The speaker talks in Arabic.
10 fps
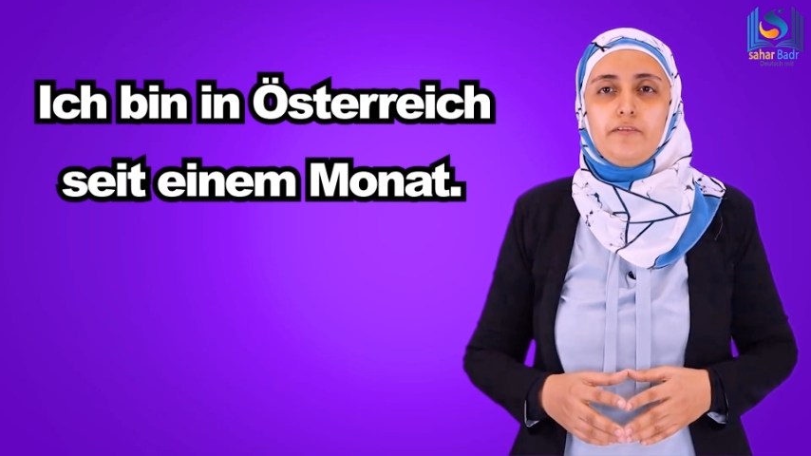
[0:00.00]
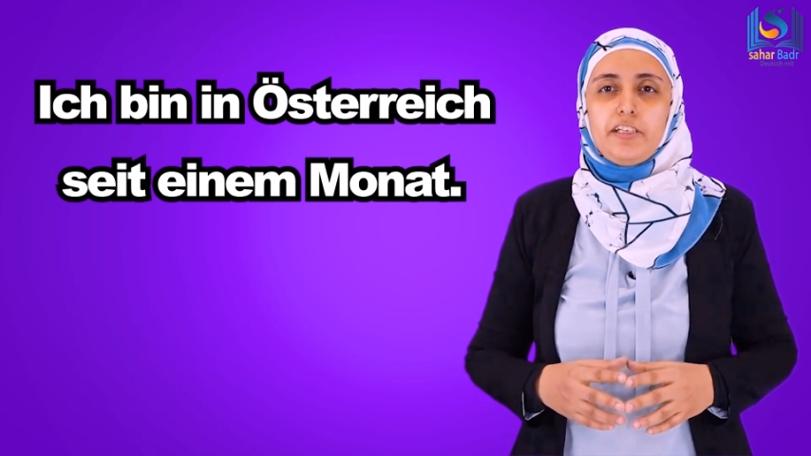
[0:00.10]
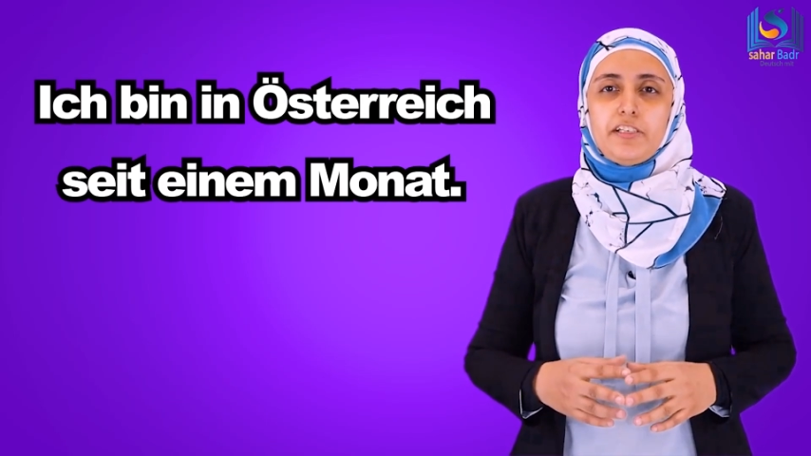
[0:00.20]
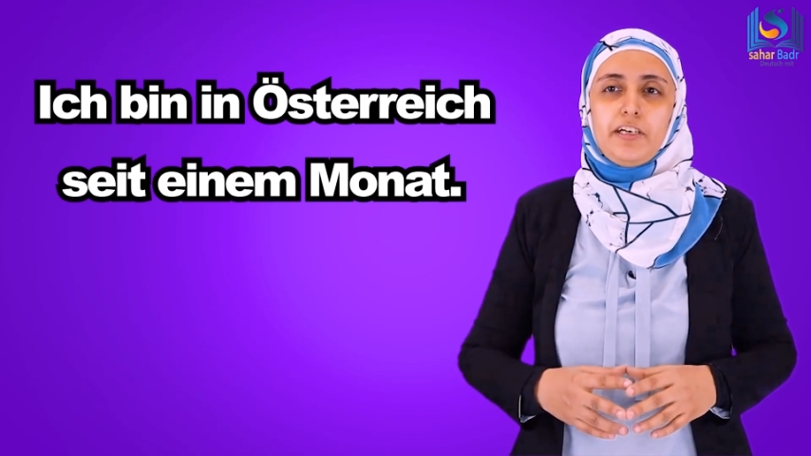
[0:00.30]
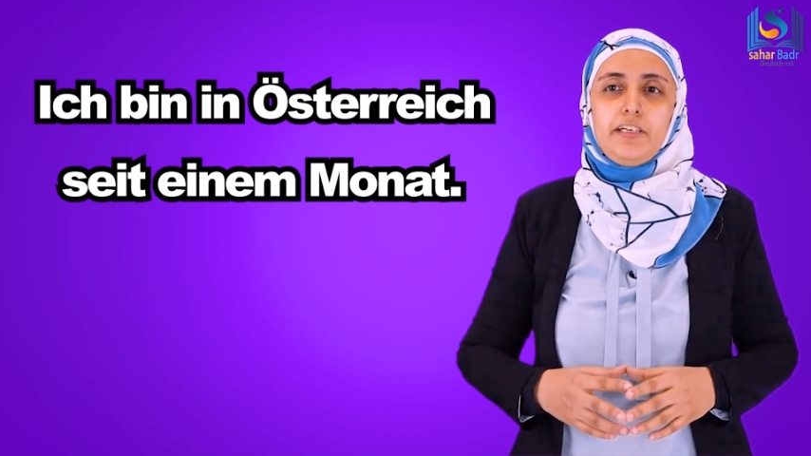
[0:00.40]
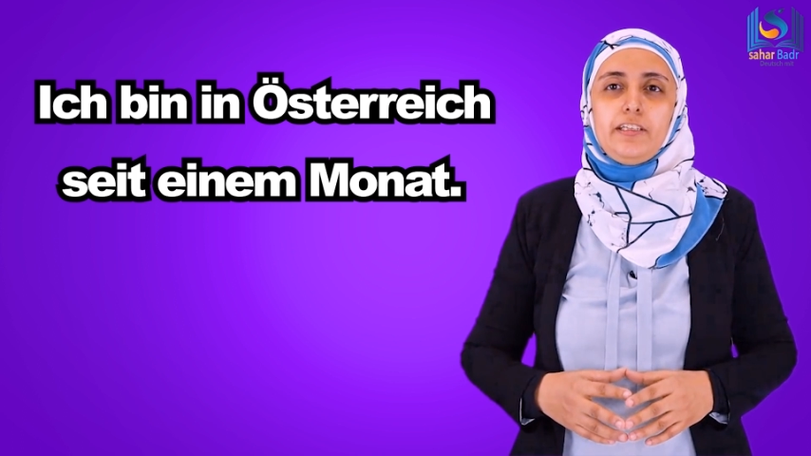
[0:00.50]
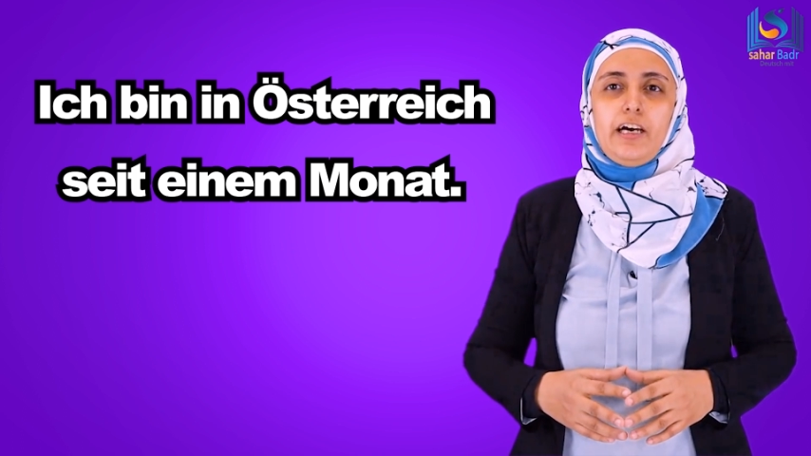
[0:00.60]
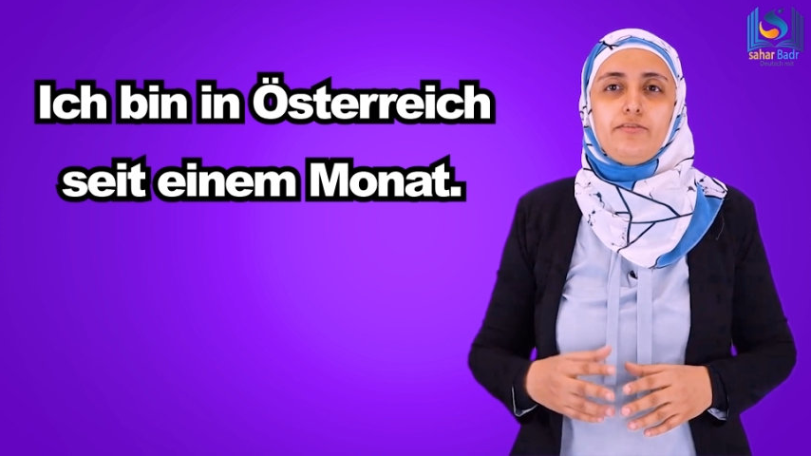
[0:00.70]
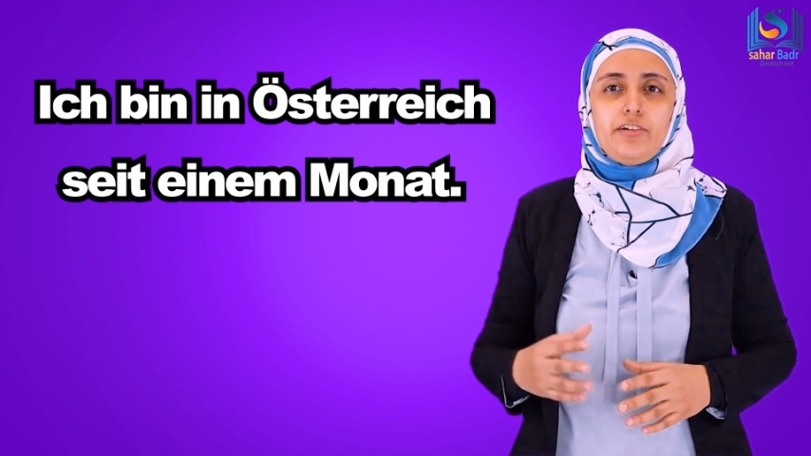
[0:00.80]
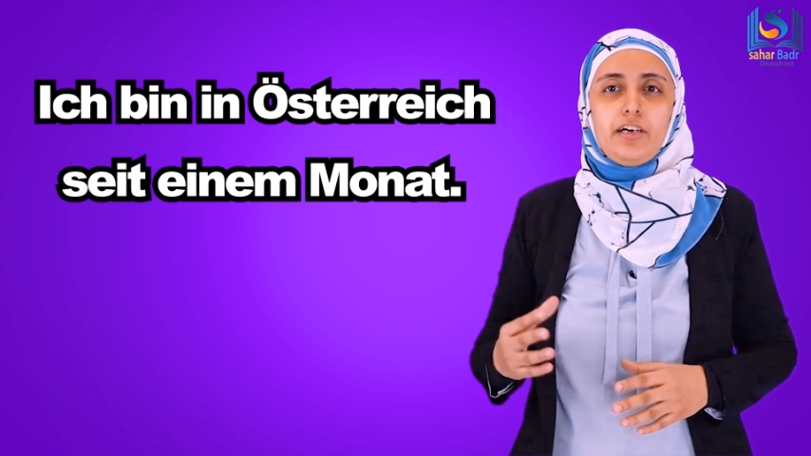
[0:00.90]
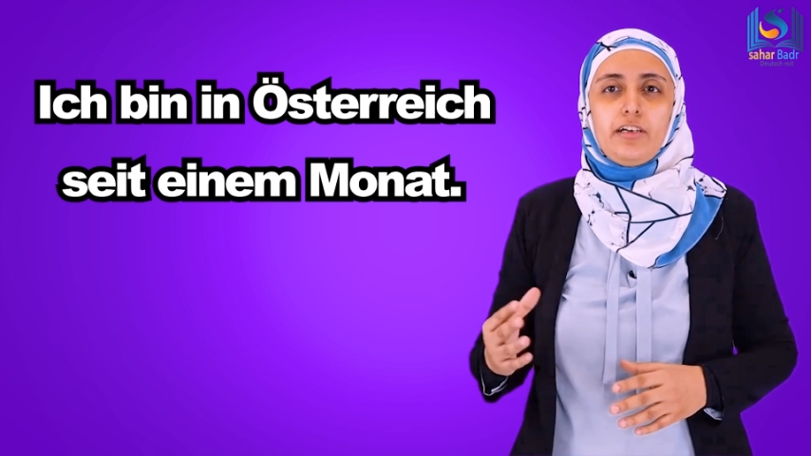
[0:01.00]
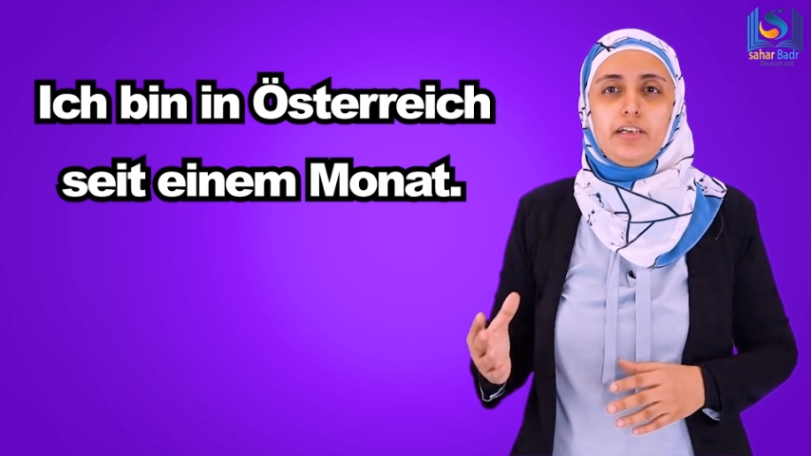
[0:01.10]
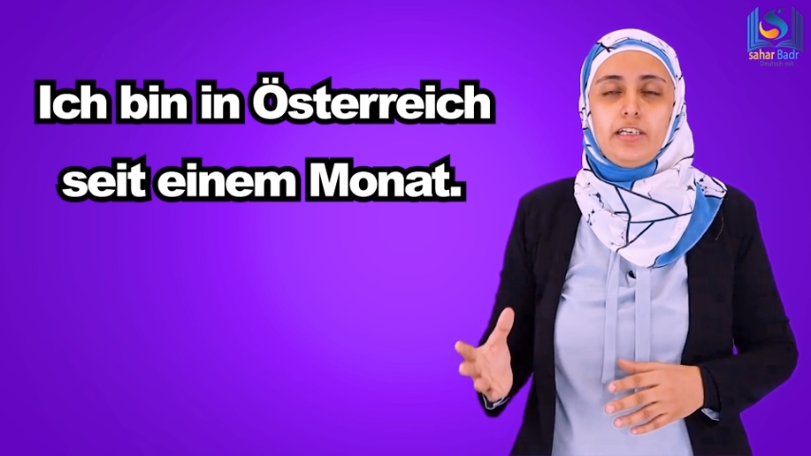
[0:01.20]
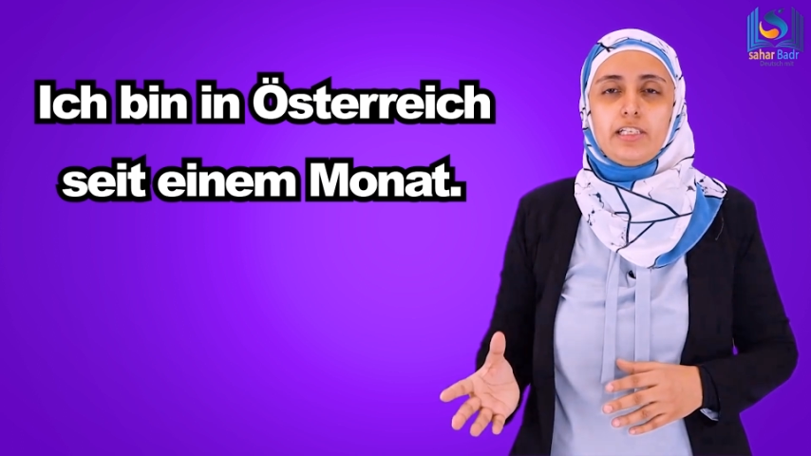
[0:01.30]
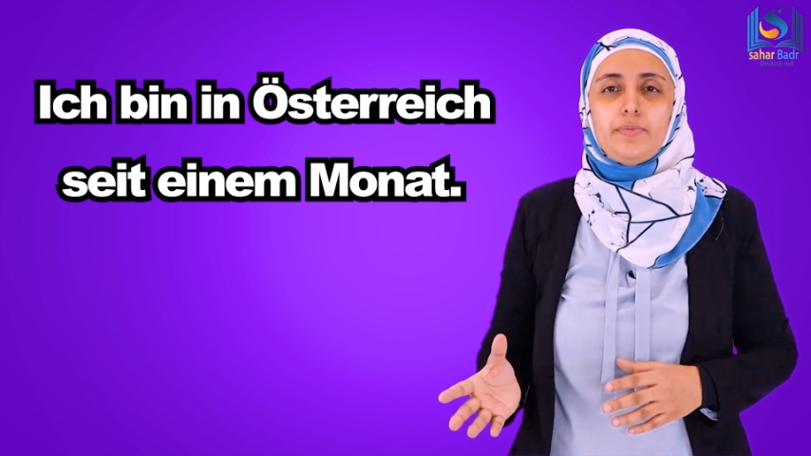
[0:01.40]
فهنا زايد حرف الجر
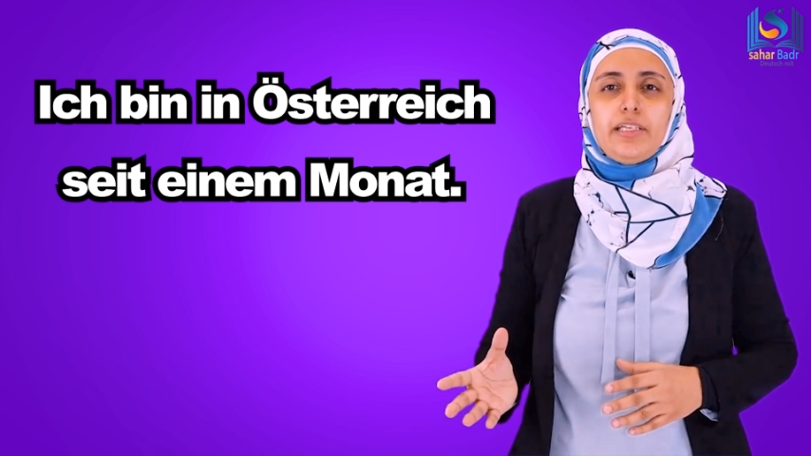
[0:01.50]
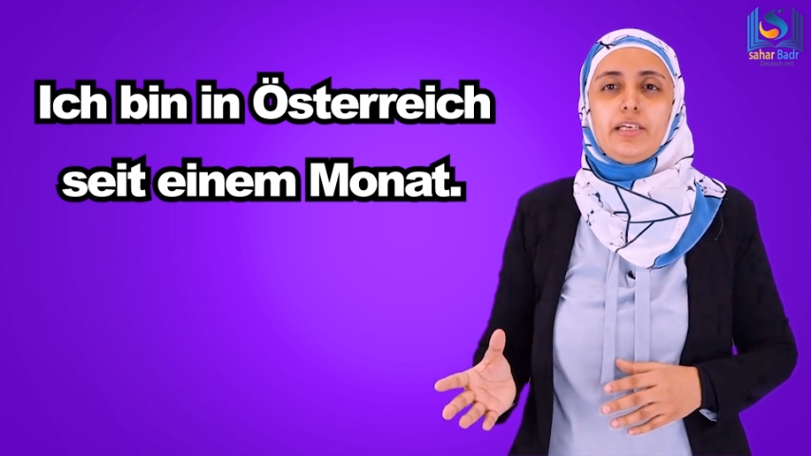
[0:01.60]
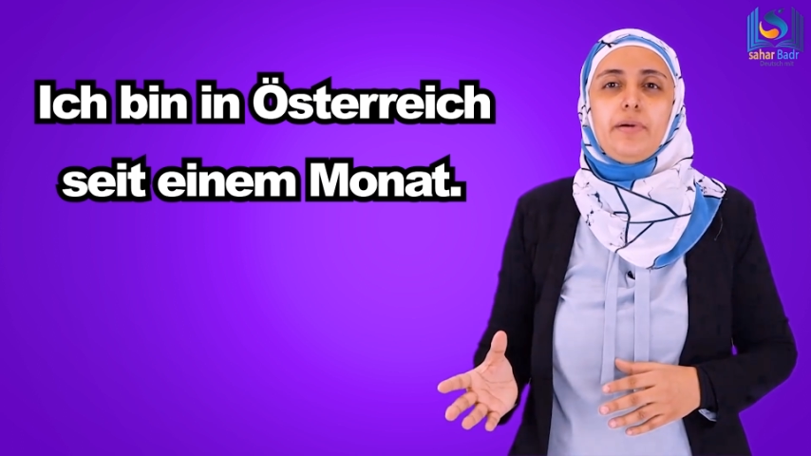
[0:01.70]
الاسم اللي جه